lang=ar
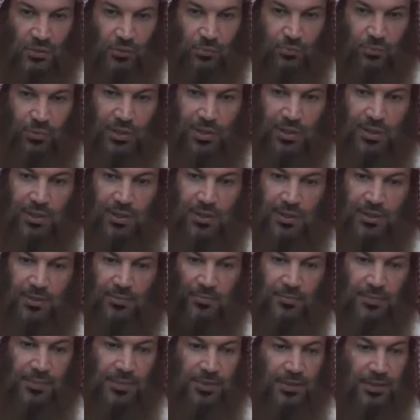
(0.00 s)
ولا
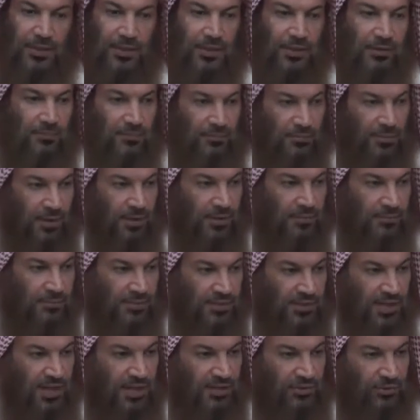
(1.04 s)

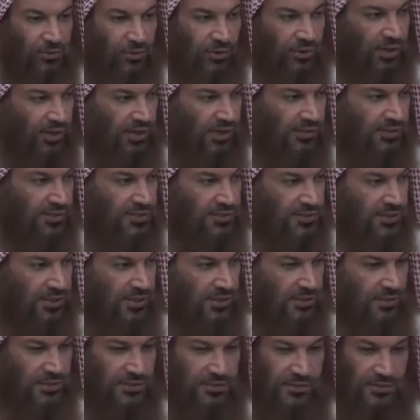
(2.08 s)
بداية كل ركعة
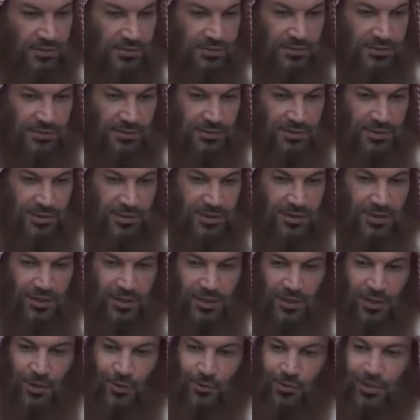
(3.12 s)
تستعيذ
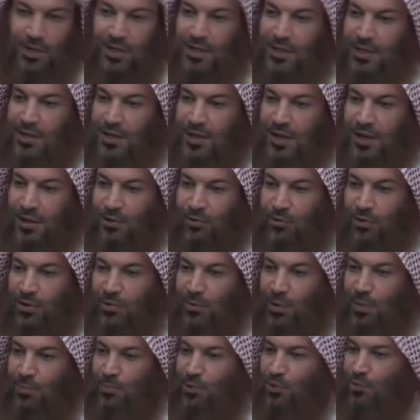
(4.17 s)
هنا
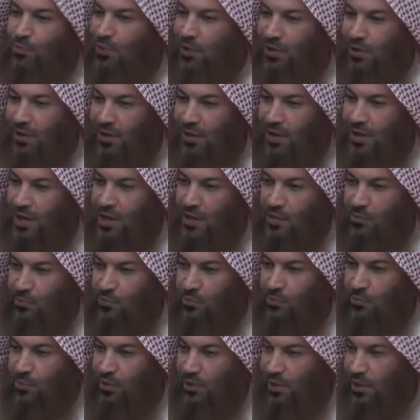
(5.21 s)
العلماء منهم من قال هذا
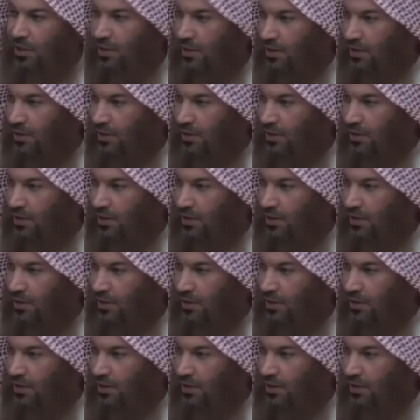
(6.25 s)
ومنهم من قال